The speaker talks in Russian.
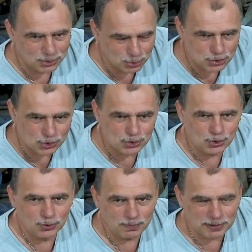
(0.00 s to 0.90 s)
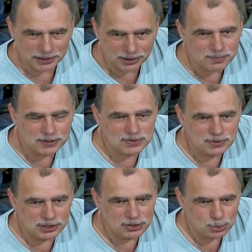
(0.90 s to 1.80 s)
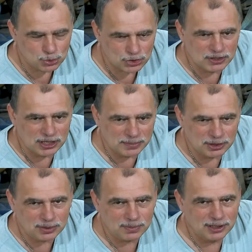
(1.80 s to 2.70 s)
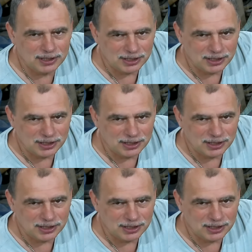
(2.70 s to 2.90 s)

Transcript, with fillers: Нужно еще его правильно просверлить с нужным диаметром